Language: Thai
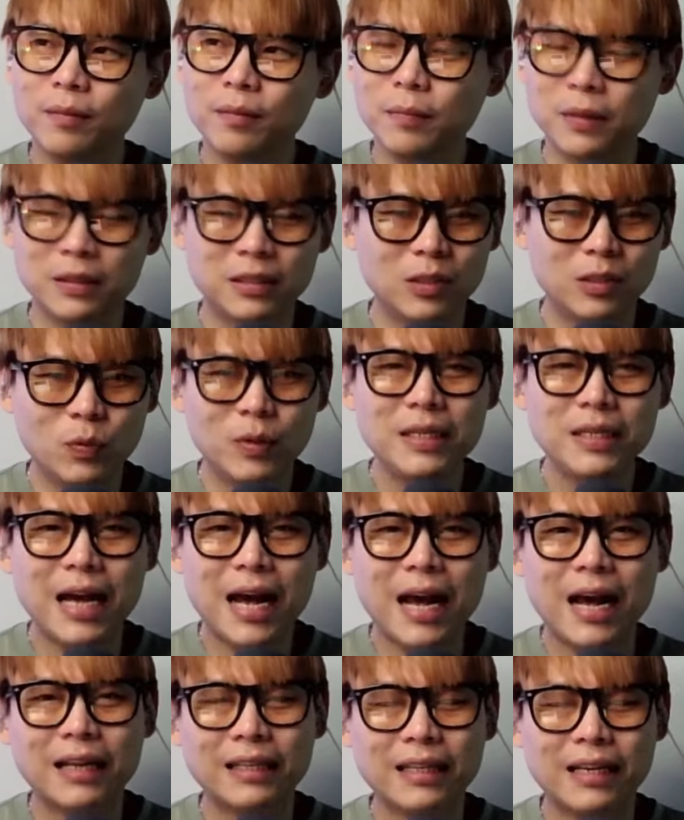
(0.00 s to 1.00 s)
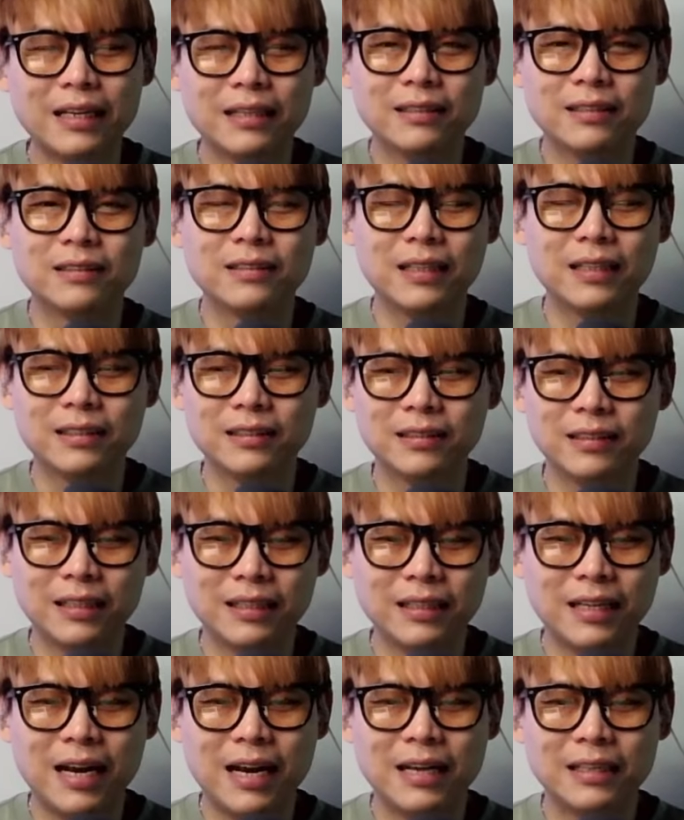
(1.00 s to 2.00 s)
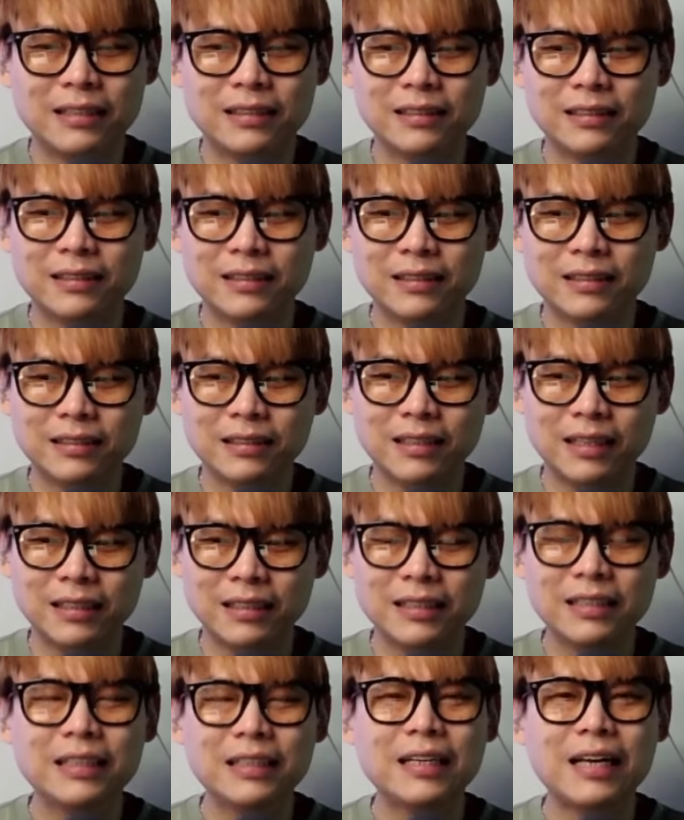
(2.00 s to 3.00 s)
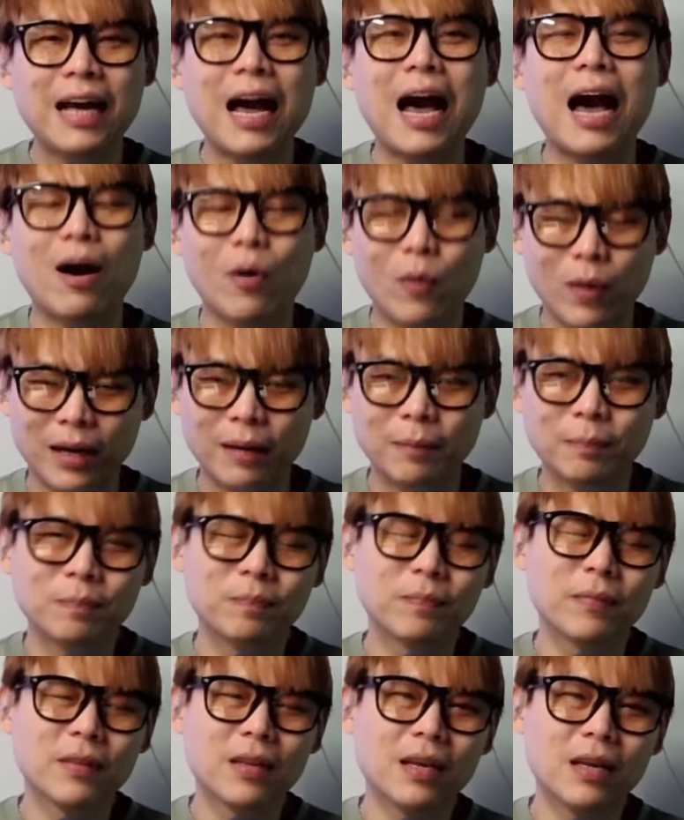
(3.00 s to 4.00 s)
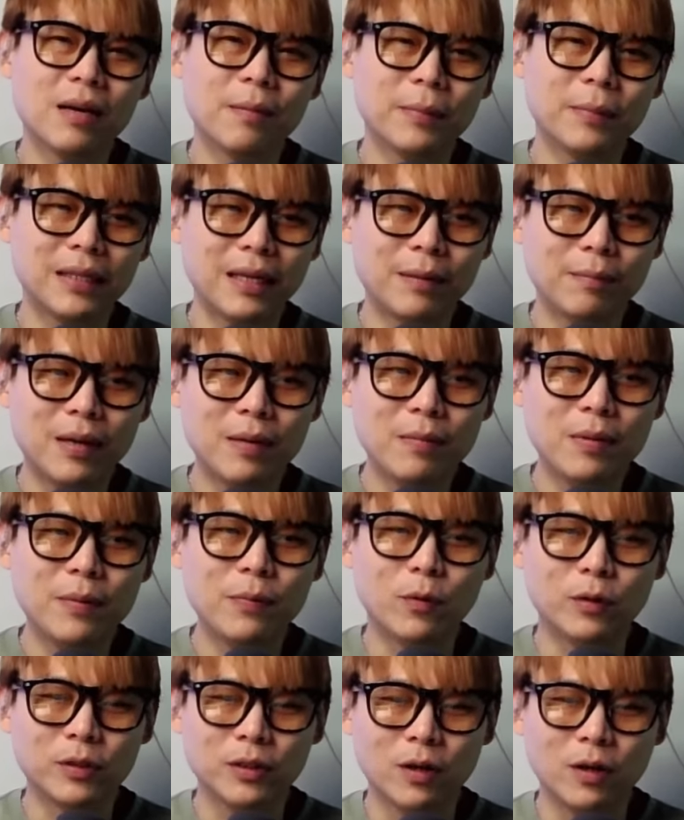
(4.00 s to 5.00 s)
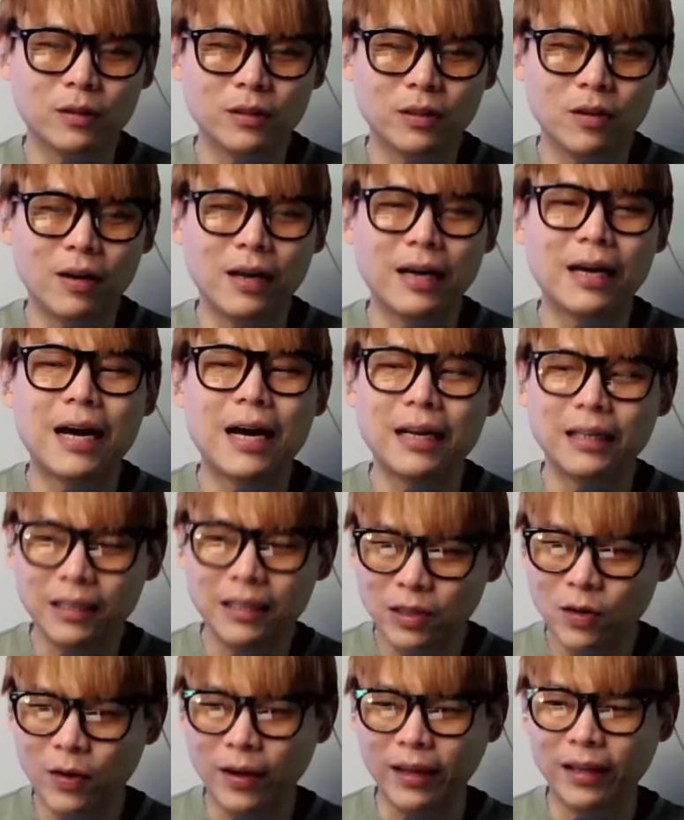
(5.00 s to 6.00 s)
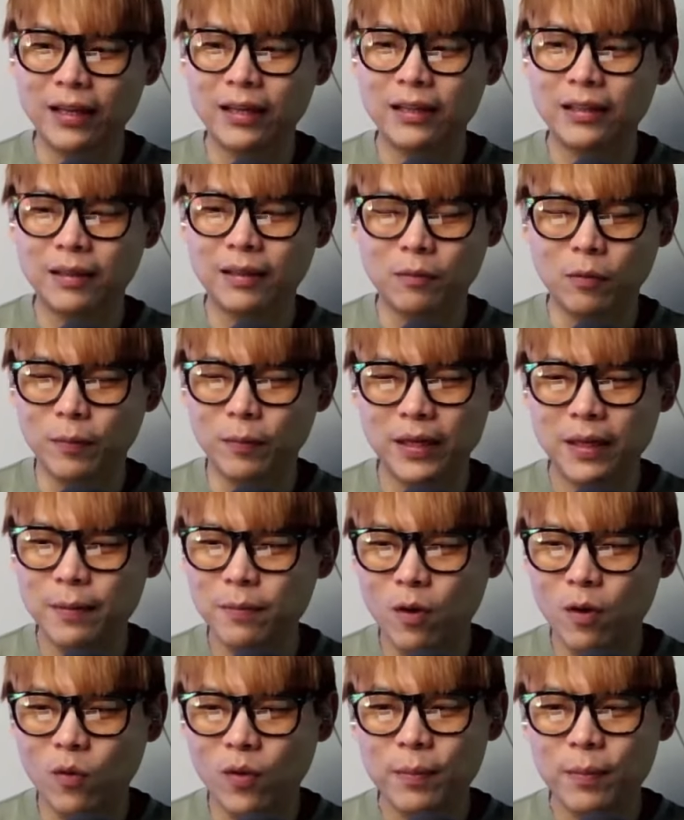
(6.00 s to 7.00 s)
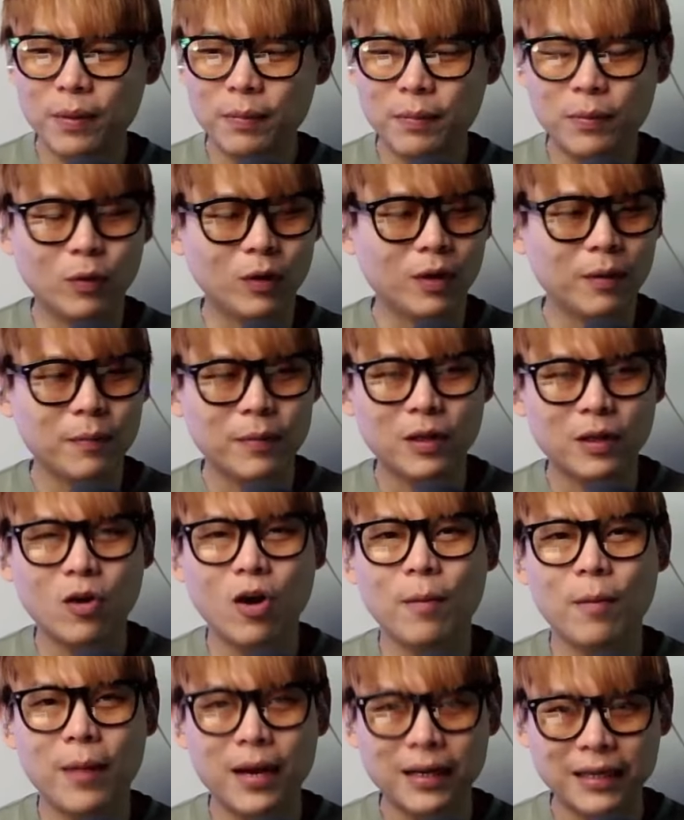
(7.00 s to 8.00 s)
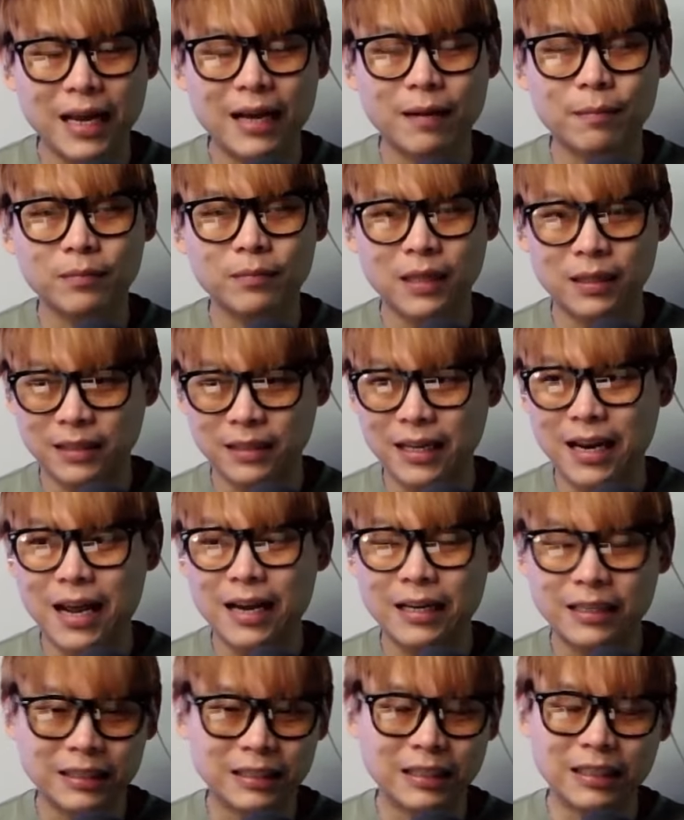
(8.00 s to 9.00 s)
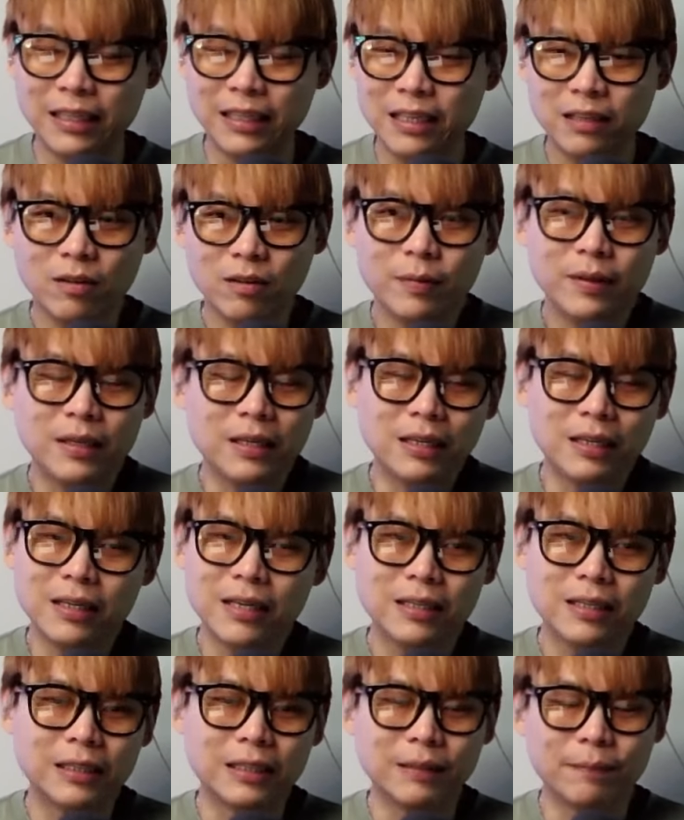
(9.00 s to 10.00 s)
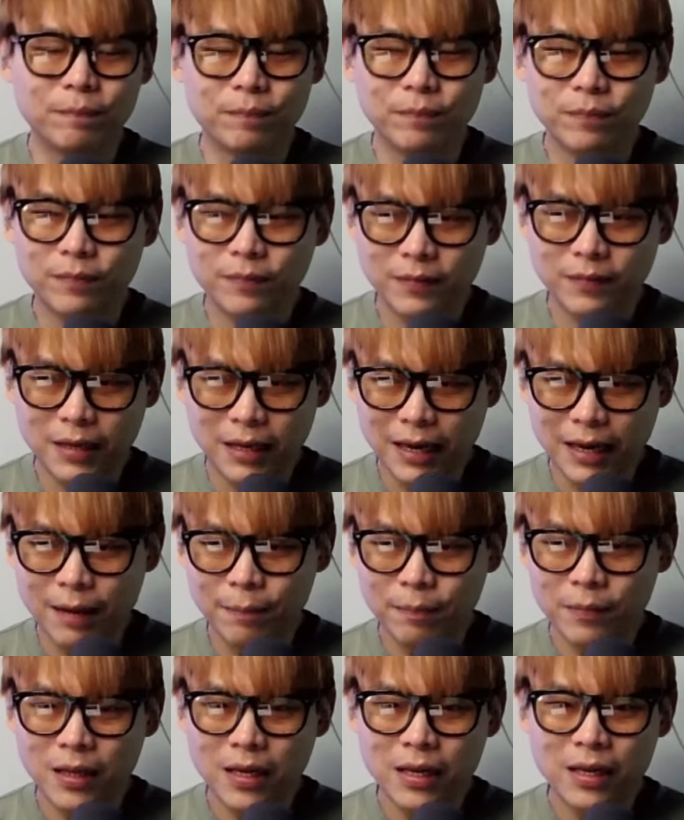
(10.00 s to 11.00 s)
เหมือนจิตวิทยาทางทางทางการทางเรื่องข่าวครับมันทำให้มีผลต่อต่อราคานิดหน่อยแต่ผมไม่ได้มองว่ามันมีผลกับบิตคอยน์มากนักแต่ตลาดอื่นอันนี้ก็เป็นอีกเรื่องหนึ่งนะครับ